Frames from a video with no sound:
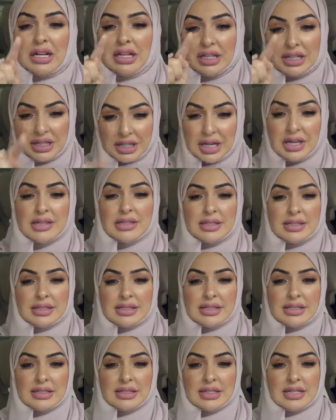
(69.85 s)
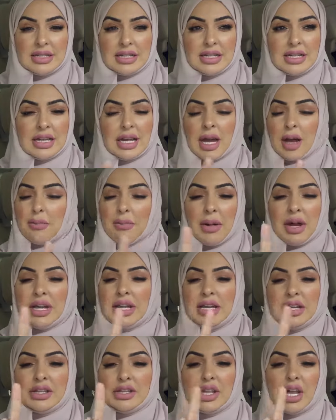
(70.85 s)
للناس ما
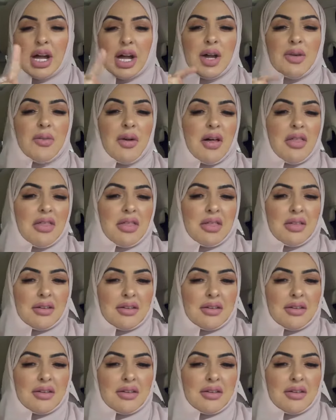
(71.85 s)
يحطها عبث